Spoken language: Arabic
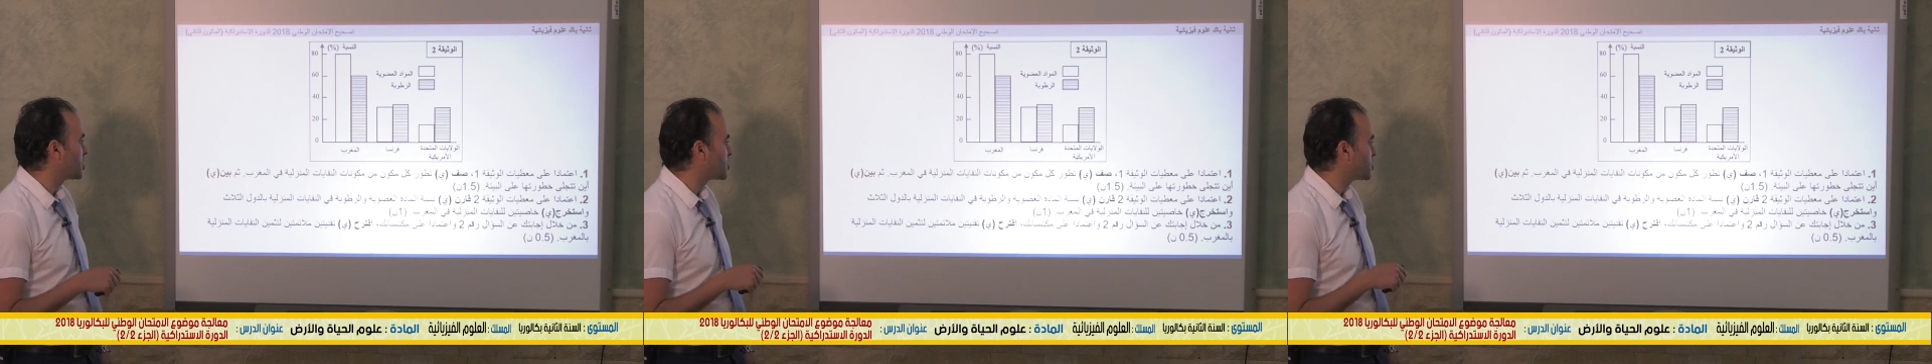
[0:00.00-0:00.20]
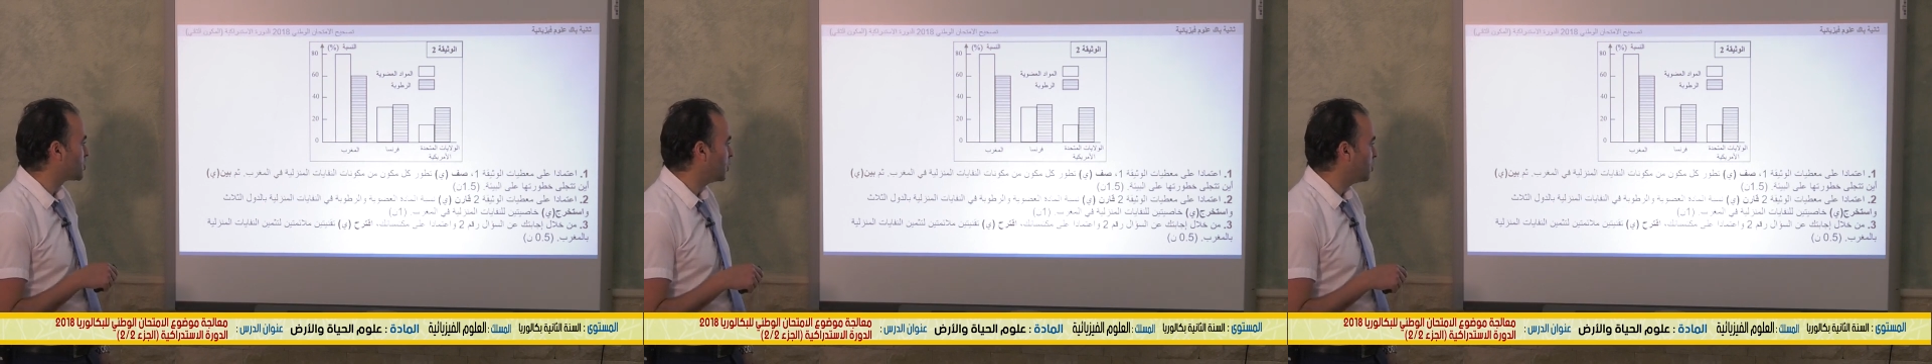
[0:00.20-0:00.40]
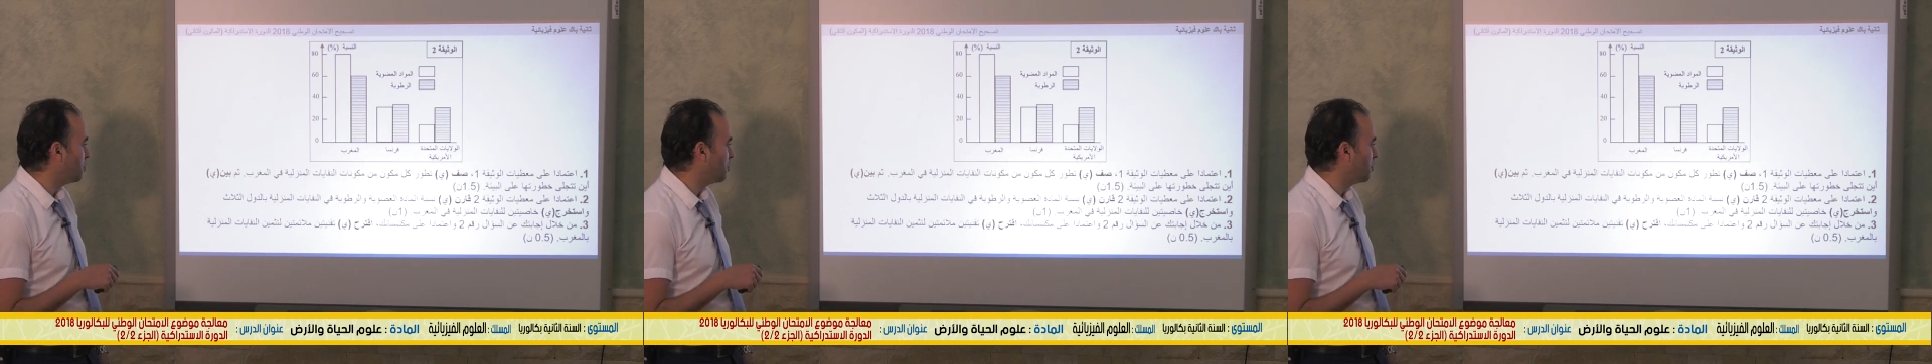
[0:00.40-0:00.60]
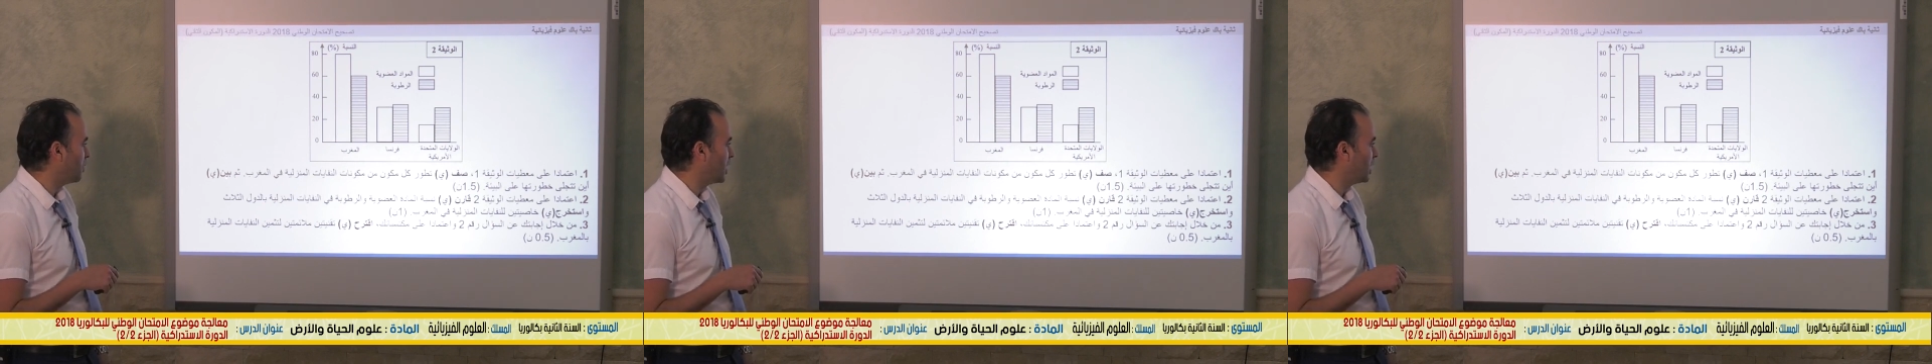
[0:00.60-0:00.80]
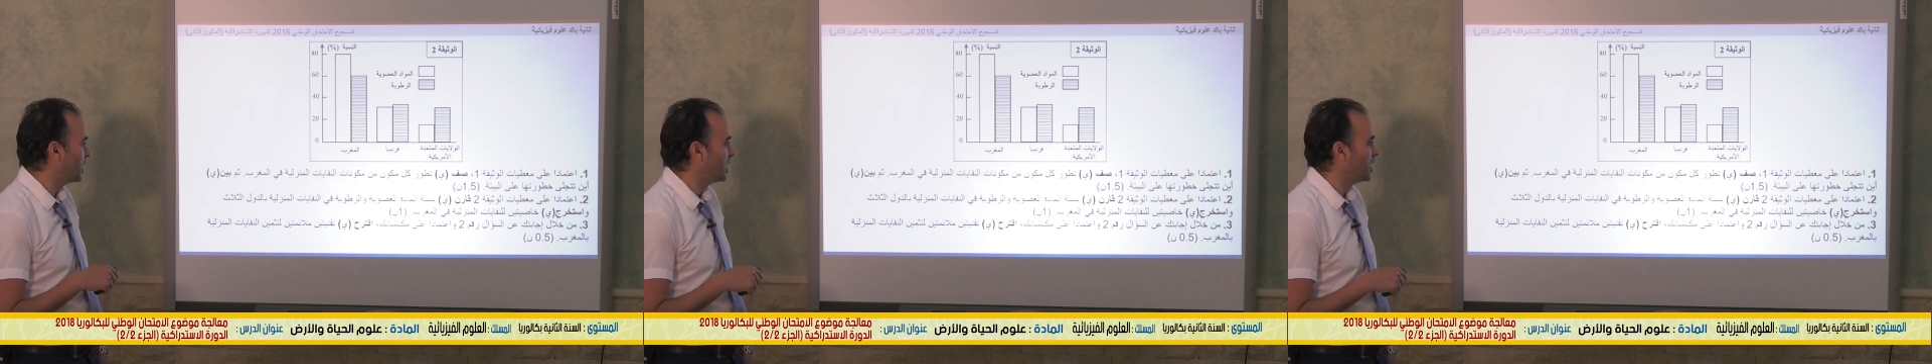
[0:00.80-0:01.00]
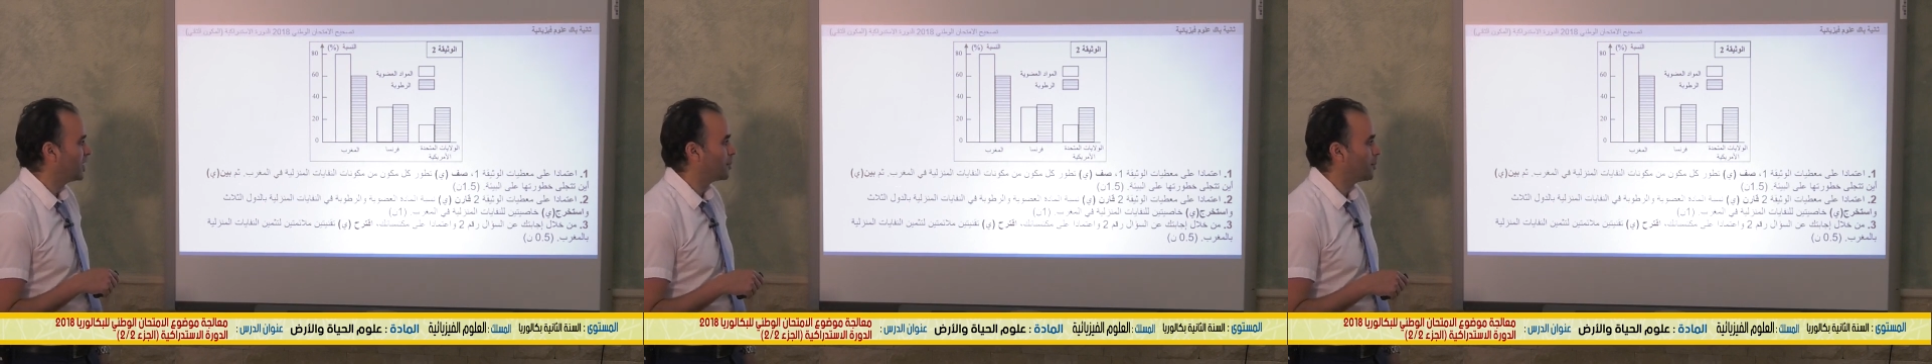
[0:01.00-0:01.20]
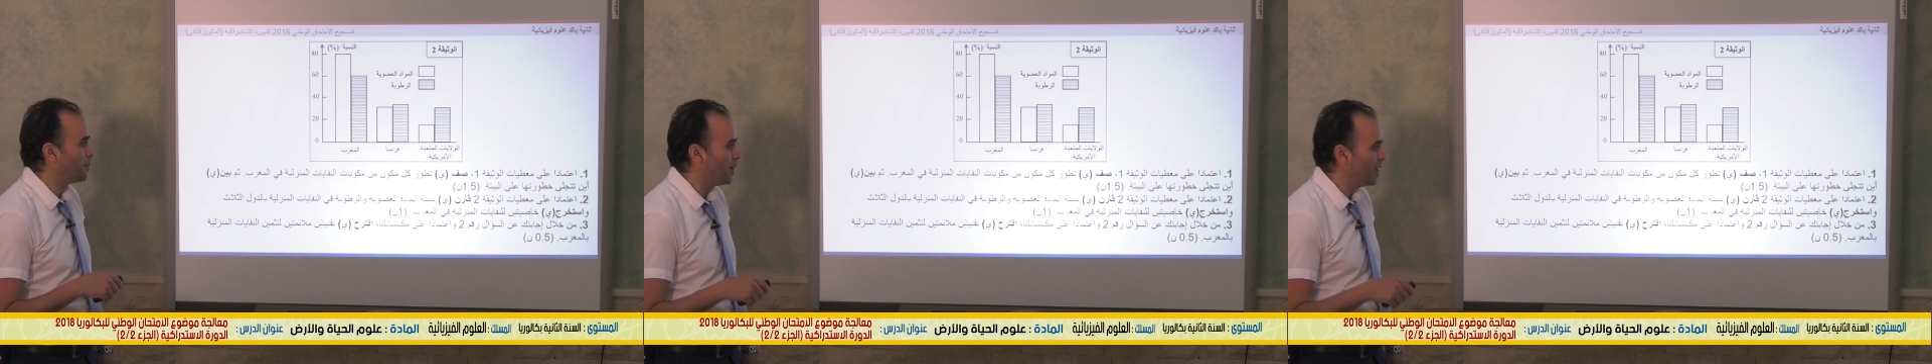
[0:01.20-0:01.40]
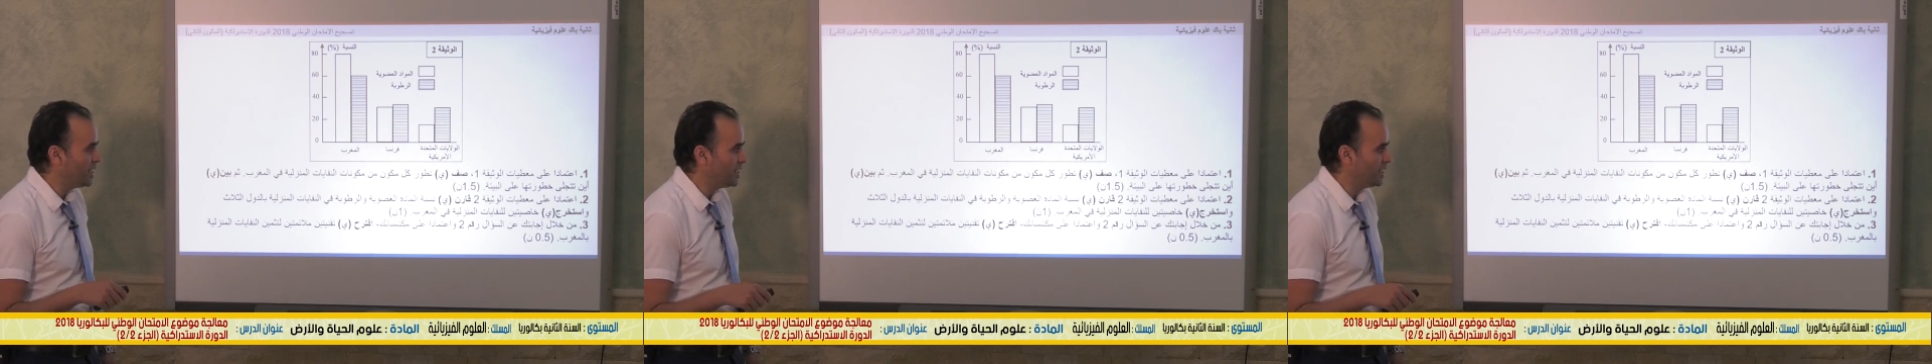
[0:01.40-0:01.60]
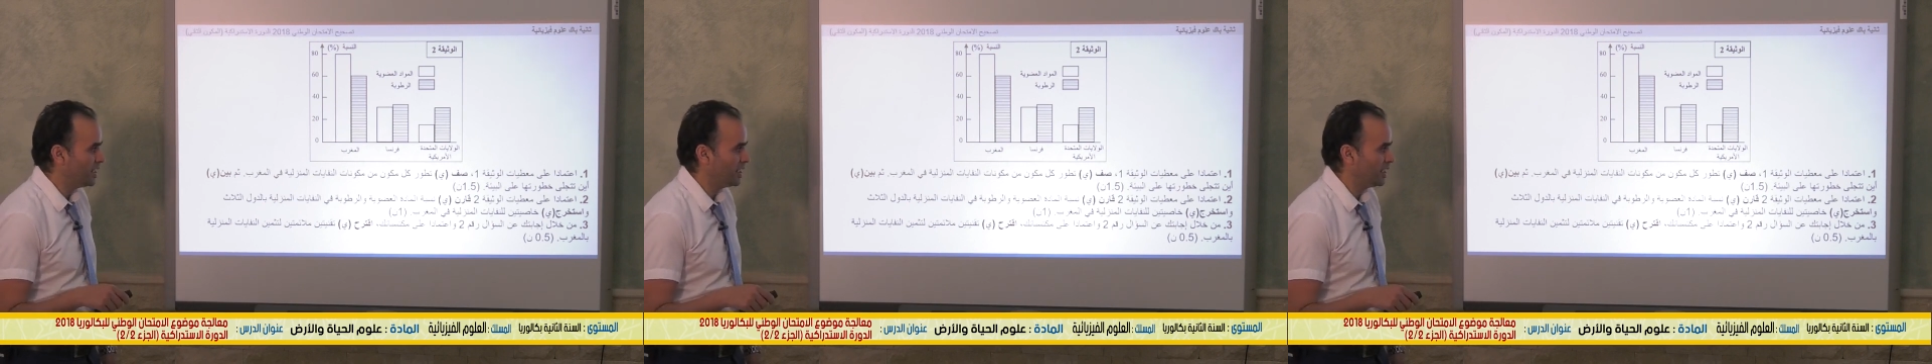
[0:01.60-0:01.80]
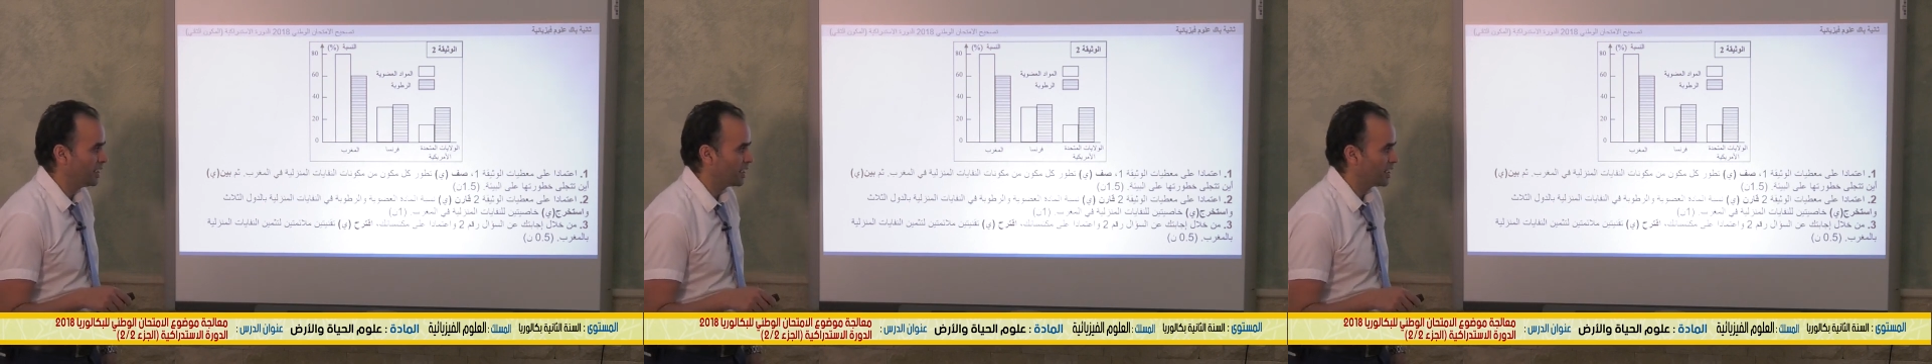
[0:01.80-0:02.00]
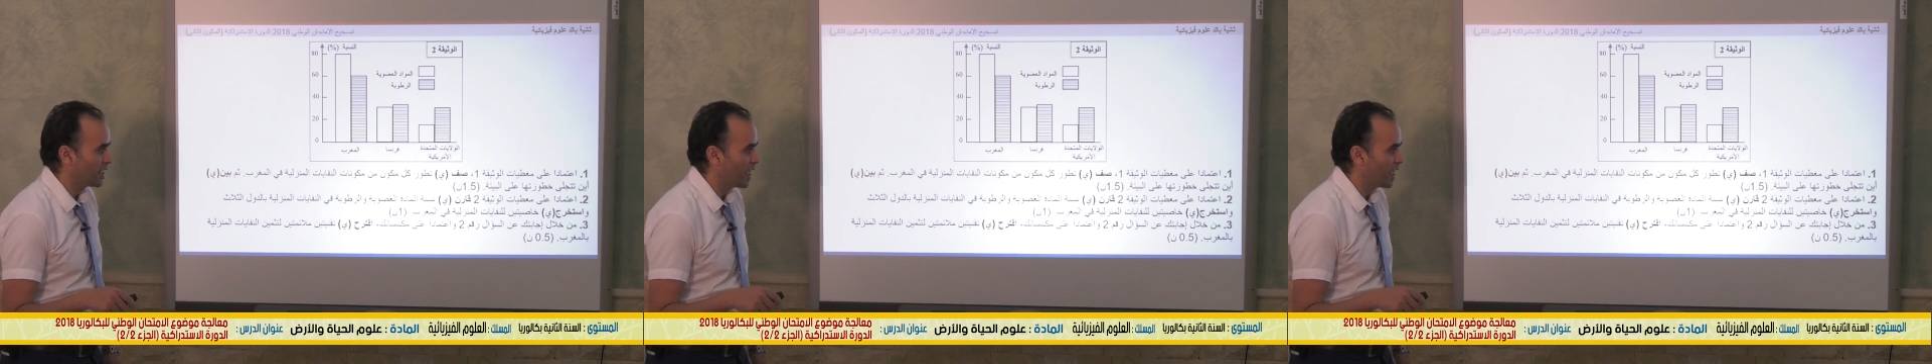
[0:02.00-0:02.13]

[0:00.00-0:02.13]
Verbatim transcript: ثم بين